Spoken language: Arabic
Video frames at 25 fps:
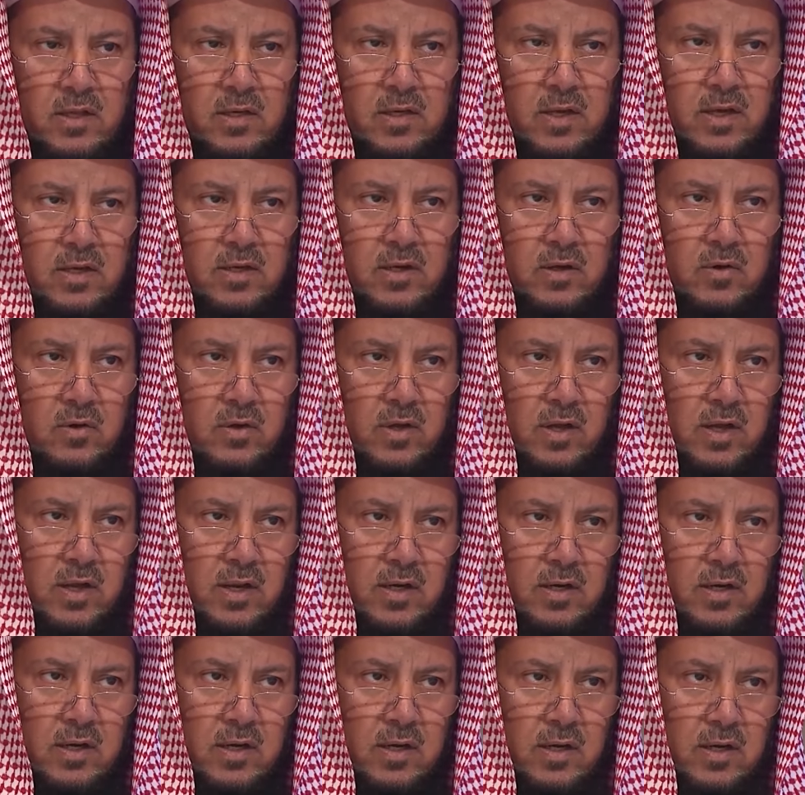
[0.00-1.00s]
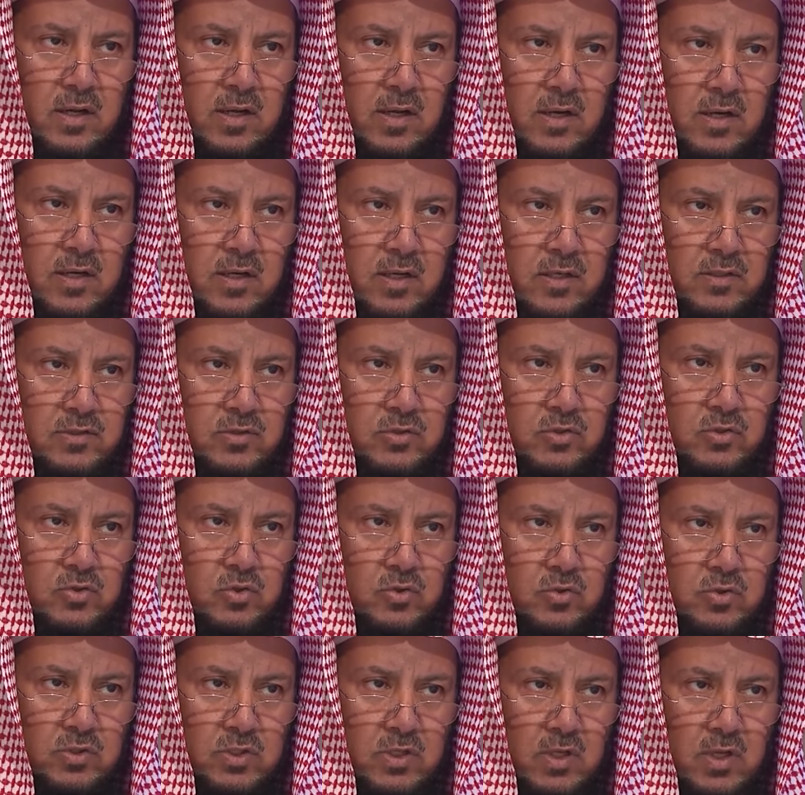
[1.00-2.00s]
لأنه
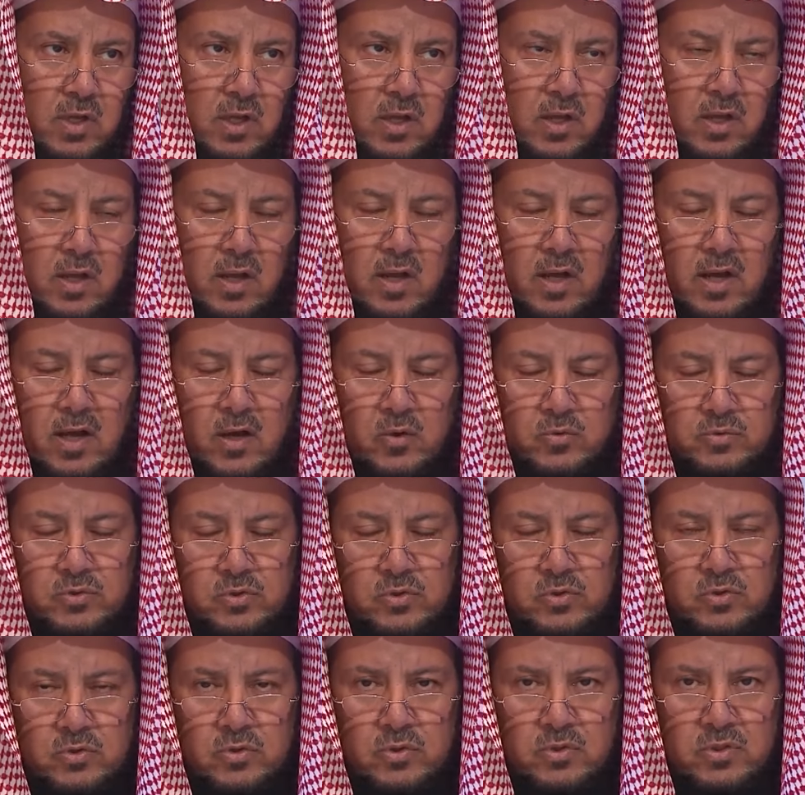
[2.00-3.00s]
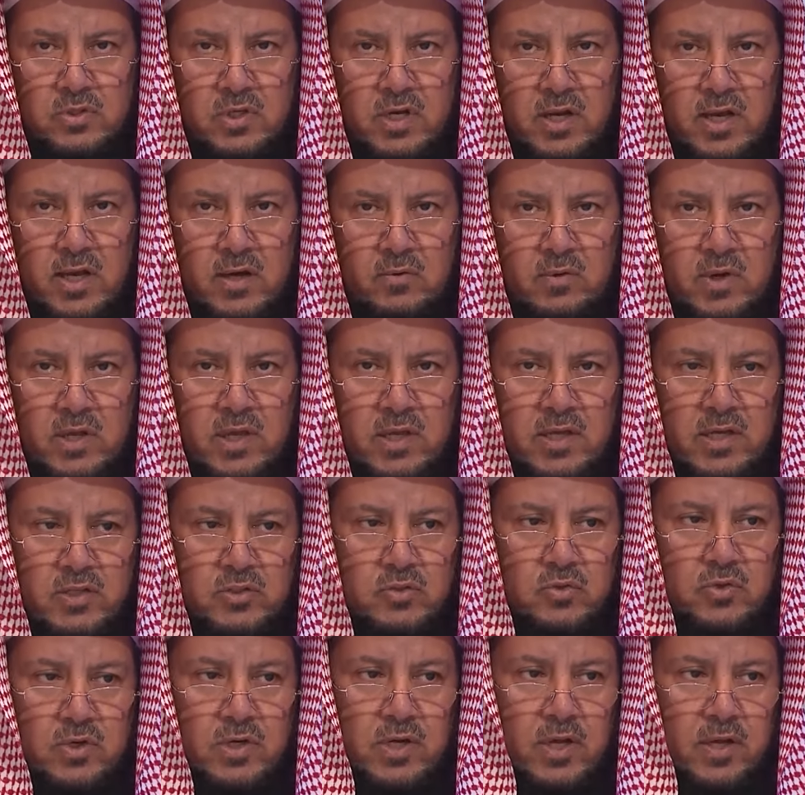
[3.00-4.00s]
السجود أو سجود التلاوة هي
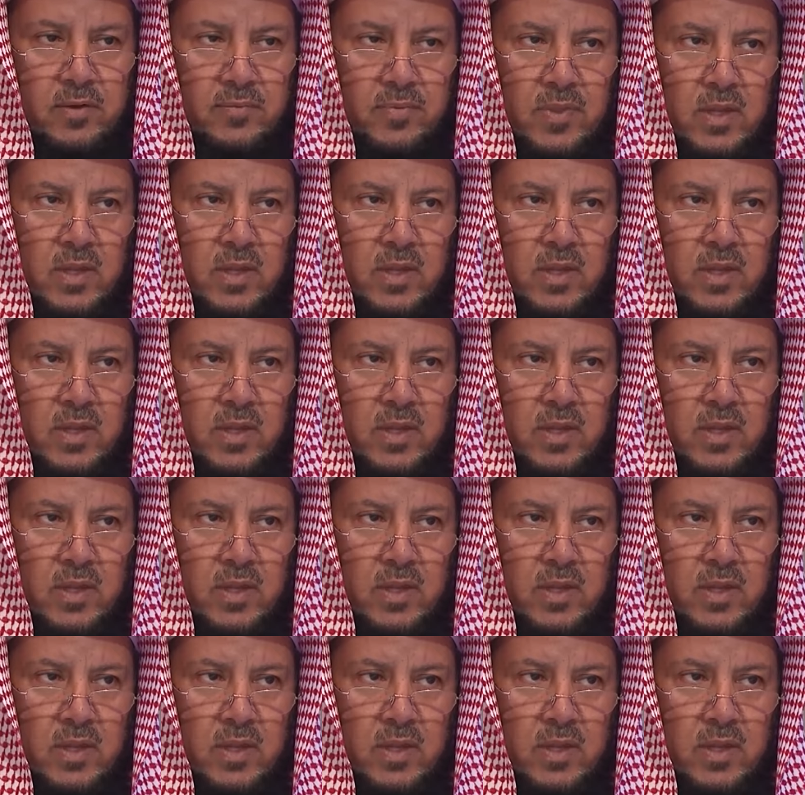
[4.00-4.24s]
سنة